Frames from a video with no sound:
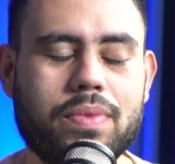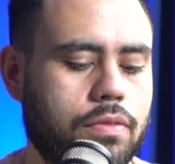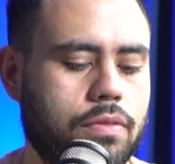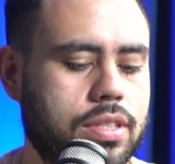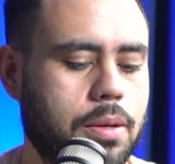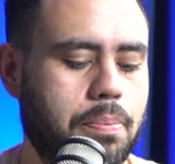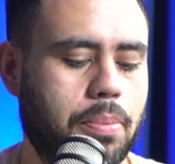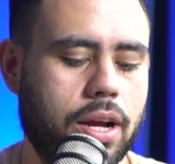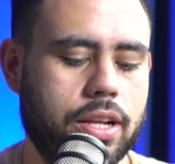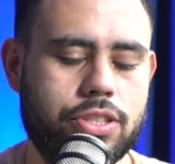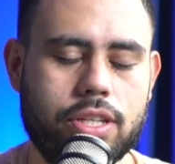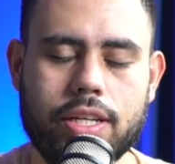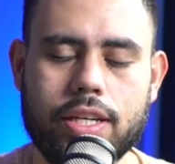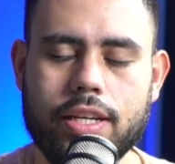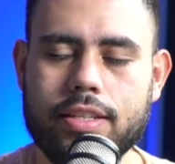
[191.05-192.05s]
Você
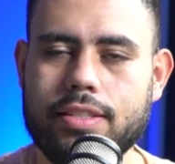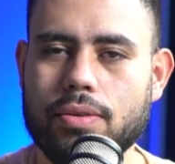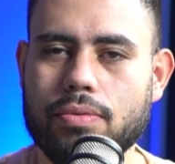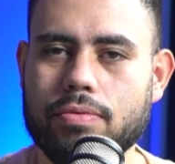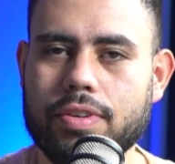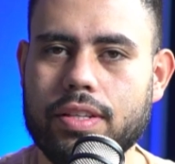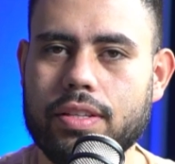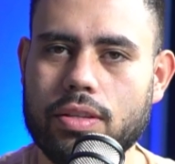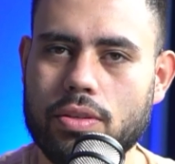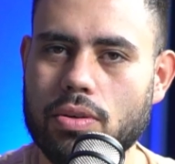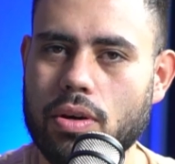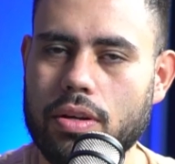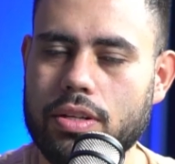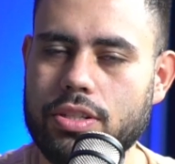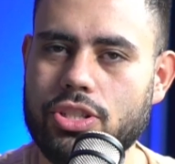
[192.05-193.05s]
pode ser um
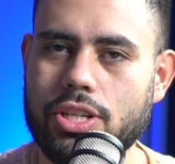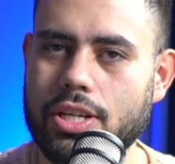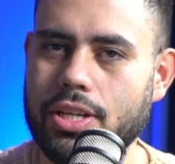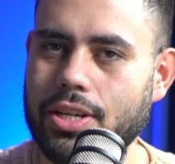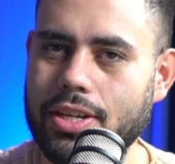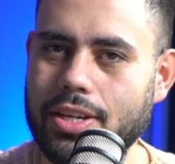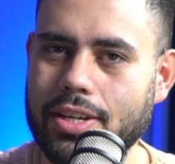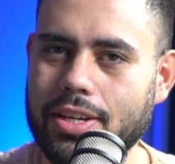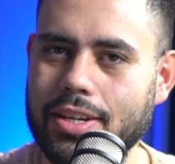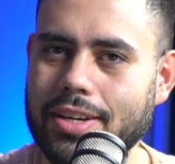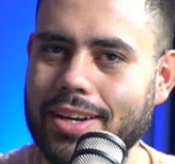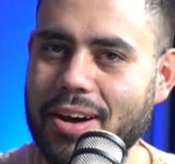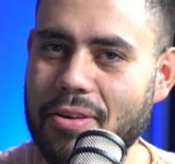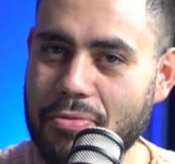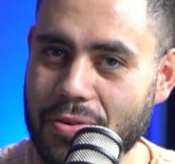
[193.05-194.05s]
vendedor de
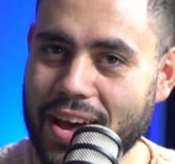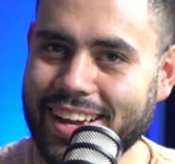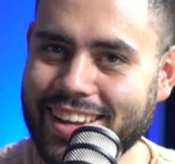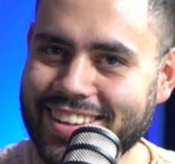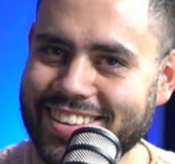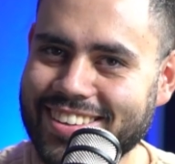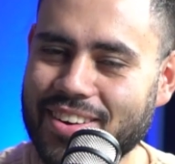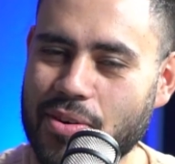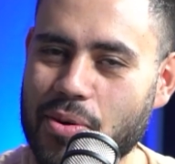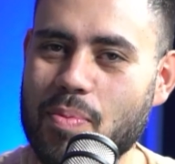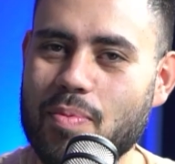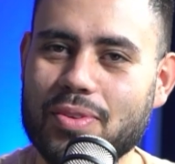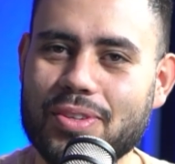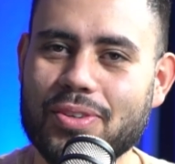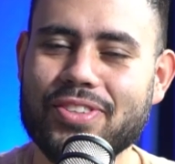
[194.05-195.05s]
café, como
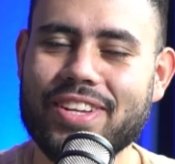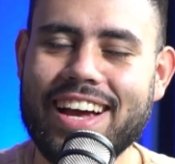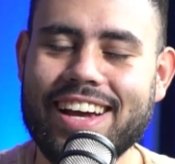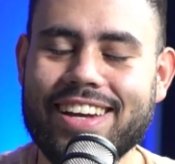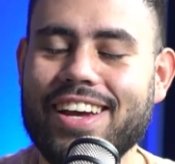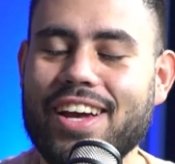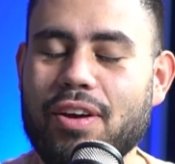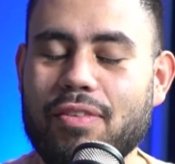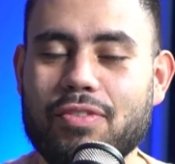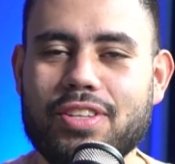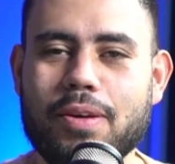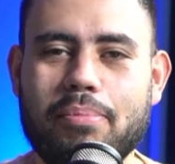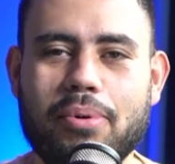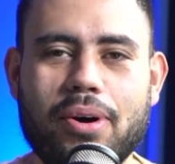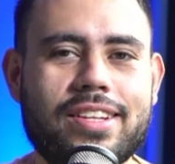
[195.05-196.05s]
o seu Zé, você
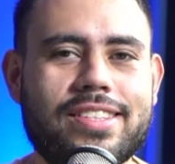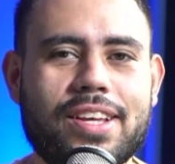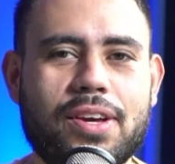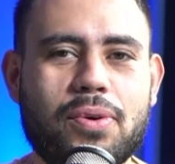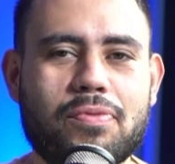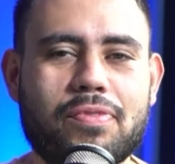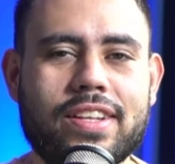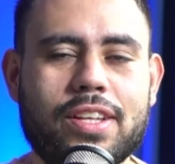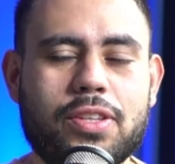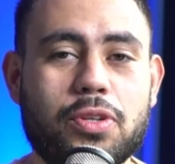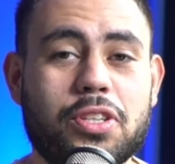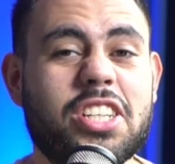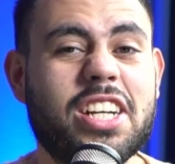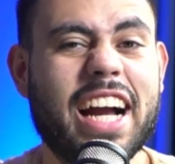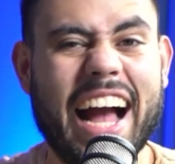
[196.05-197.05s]
pode ser um vendedor
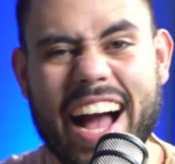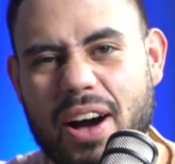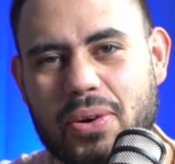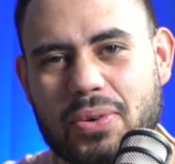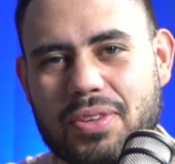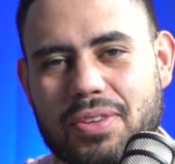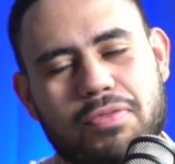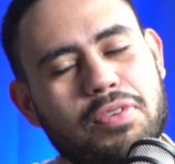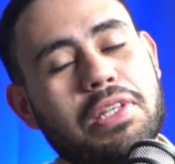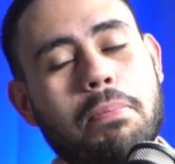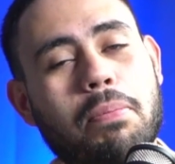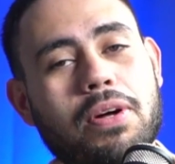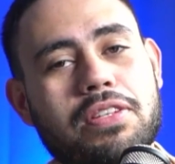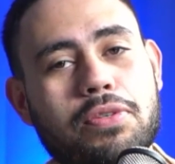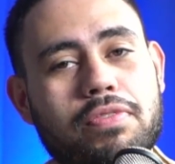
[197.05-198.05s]
de carro, você
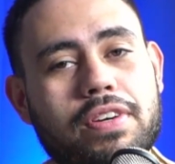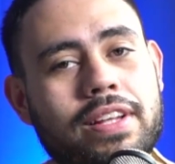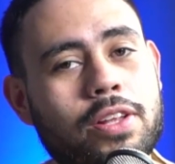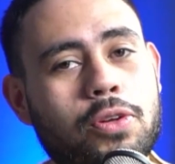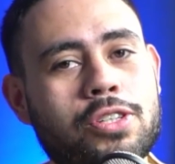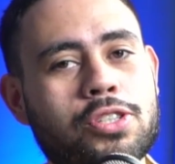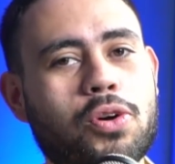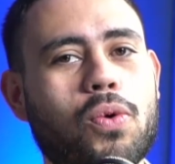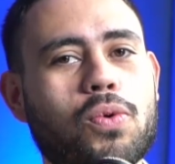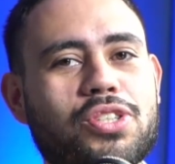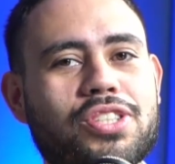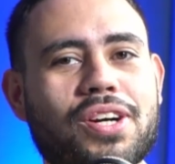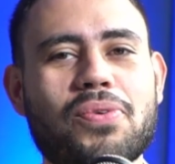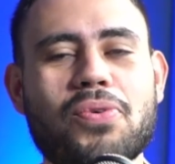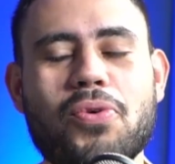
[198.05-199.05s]
pode ser um vendedor de
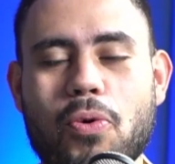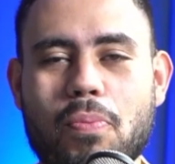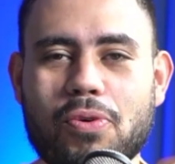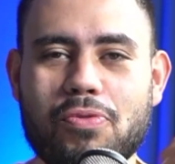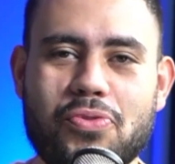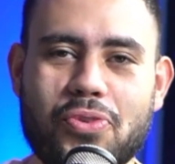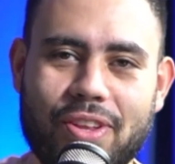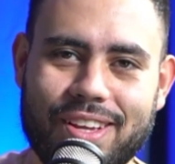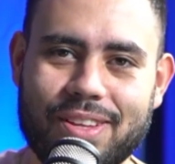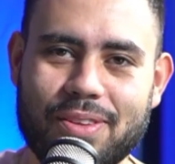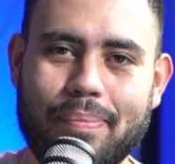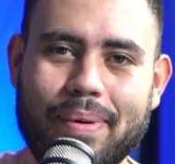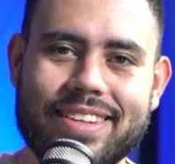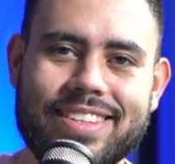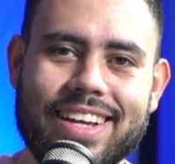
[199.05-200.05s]
colchão, como eu fui lá no
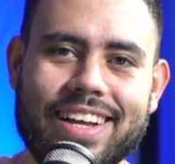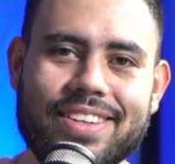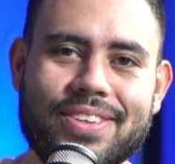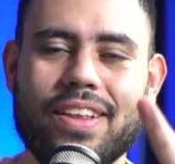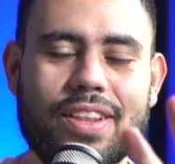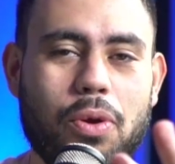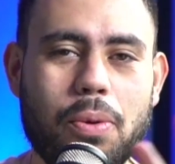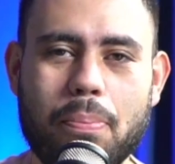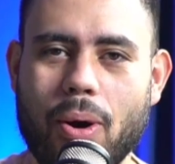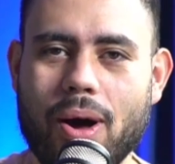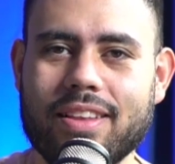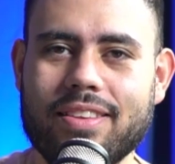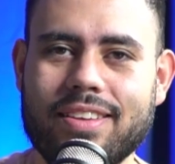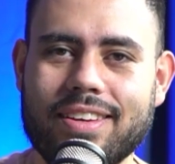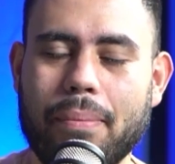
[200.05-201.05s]
passado. Não
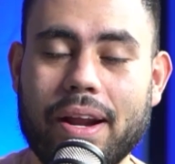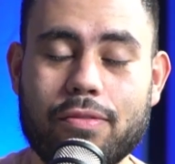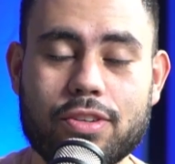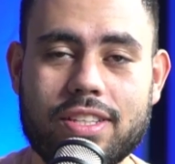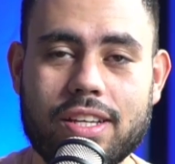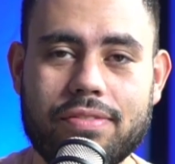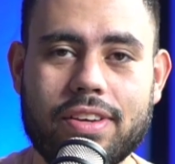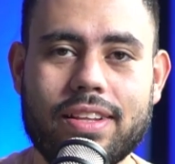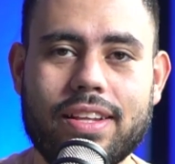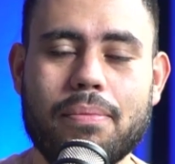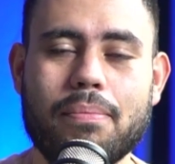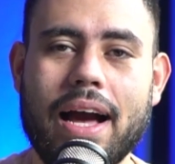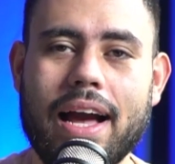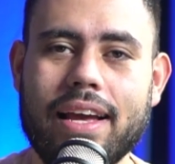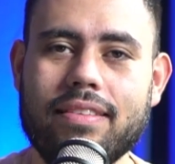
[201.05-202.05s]
importa. Para você vender
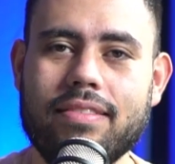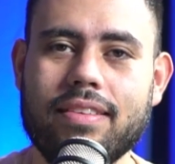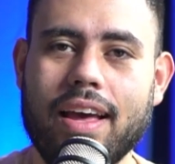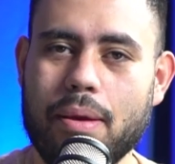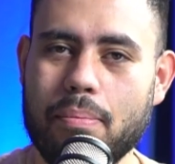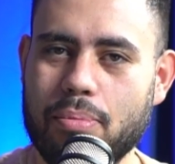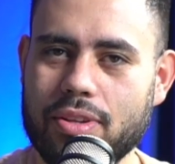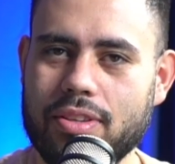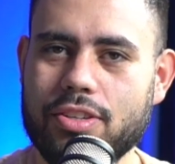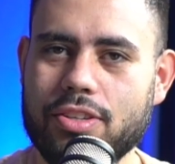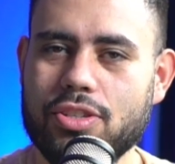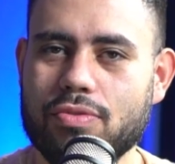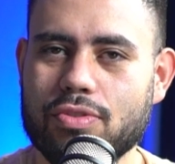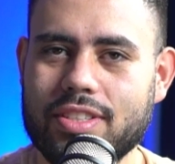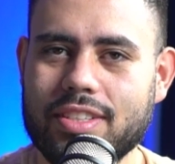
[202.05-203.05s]
mais, é importante
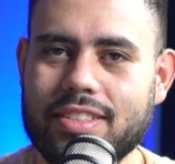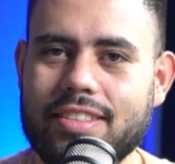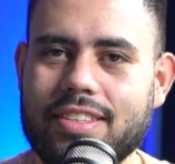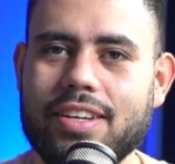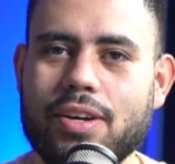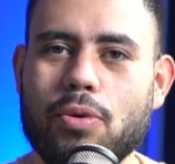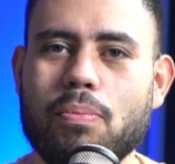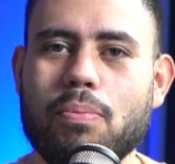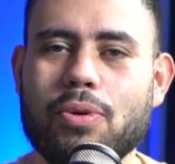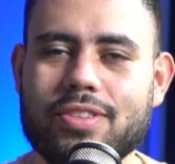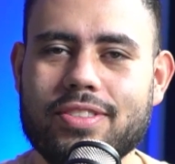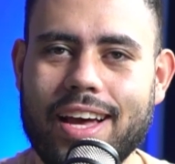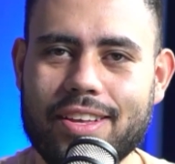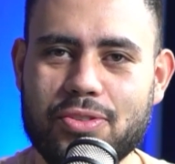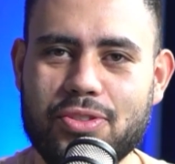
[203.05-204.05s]
que você siga um
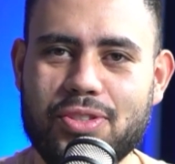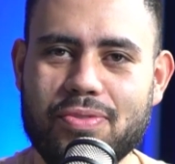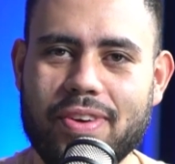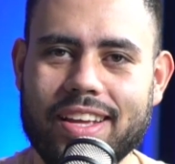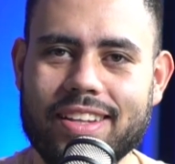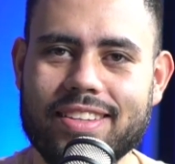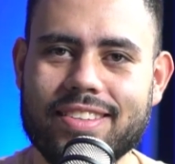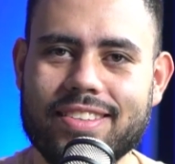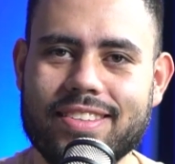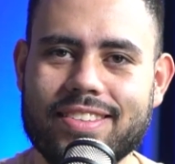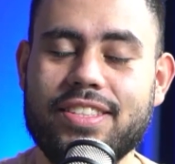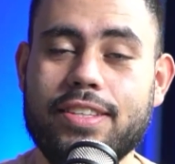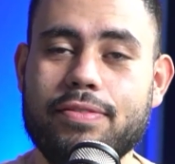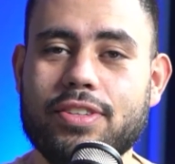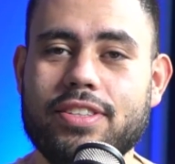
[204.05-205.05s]
processo de vendas.
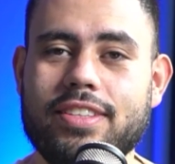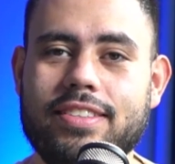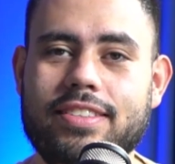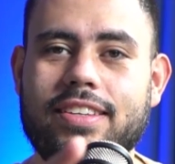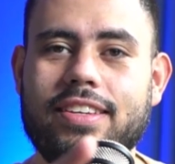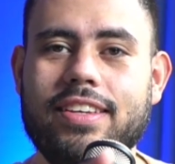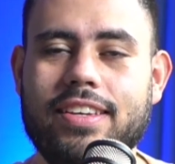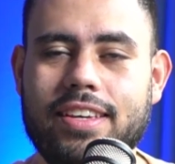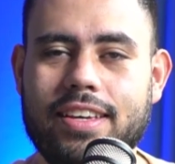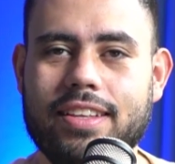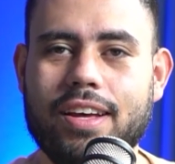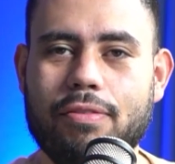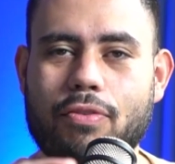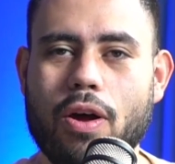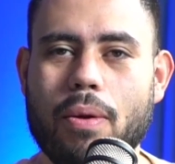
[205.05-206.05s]
Se você seguir
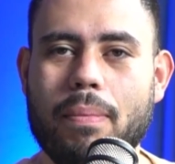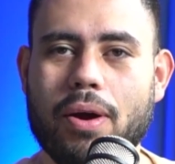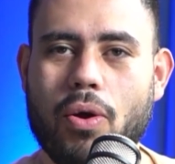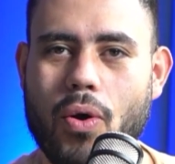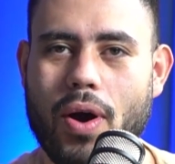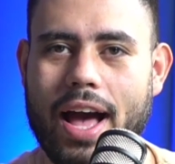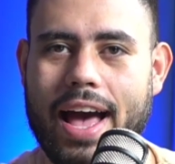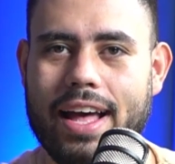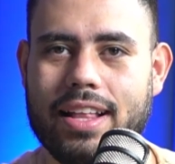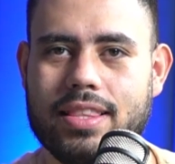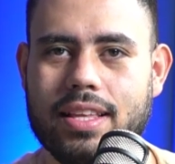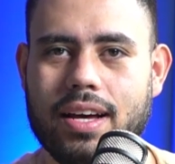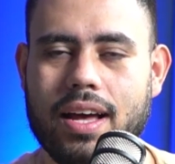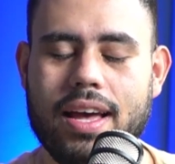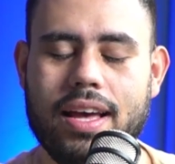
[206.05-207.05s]
da forma
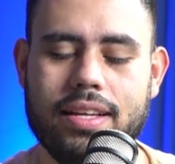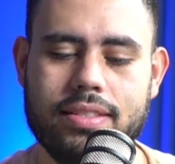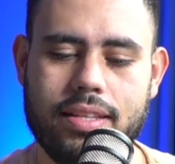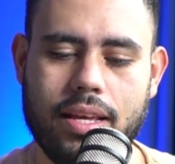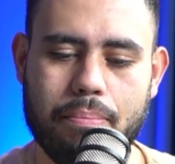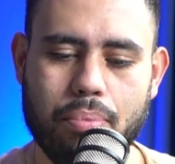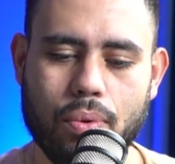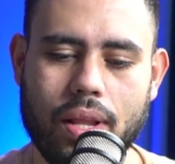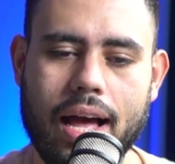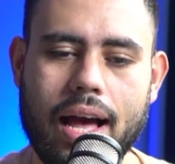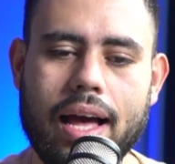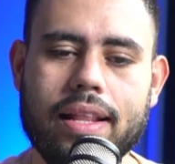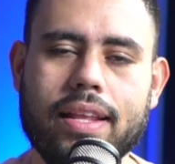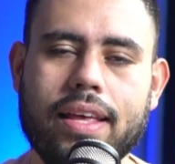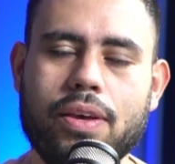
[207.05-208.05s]
correta, sem
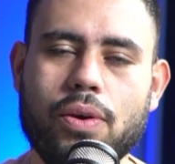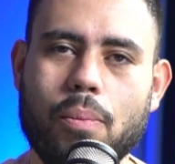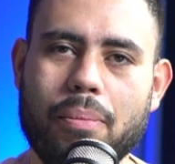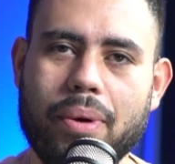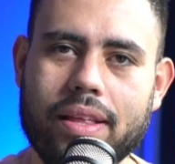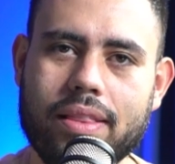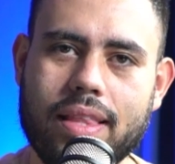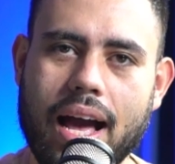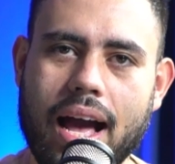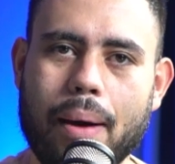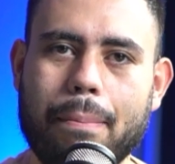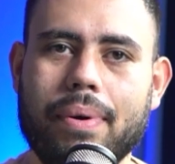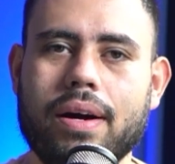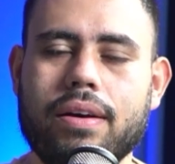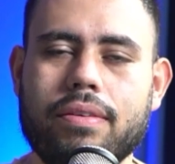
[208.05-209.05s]
pular nenhuma
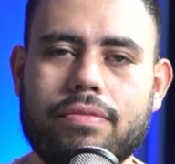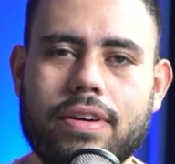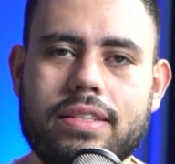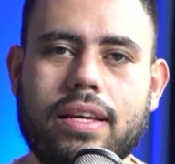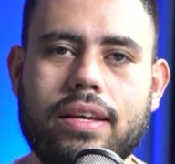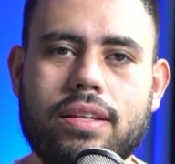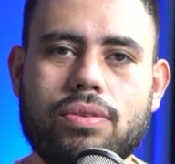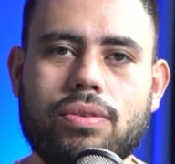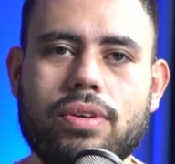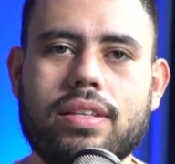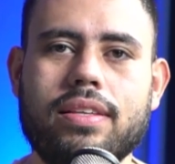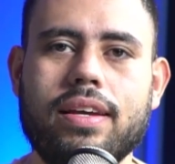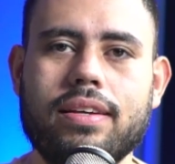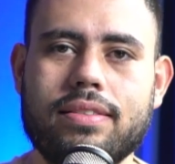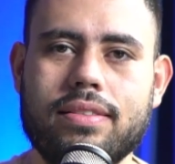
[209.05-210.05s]
etapa, fazendo o que
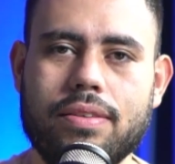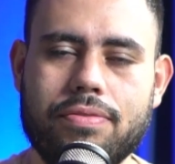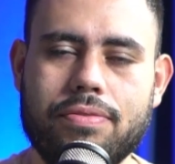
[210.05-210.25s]
tem que ser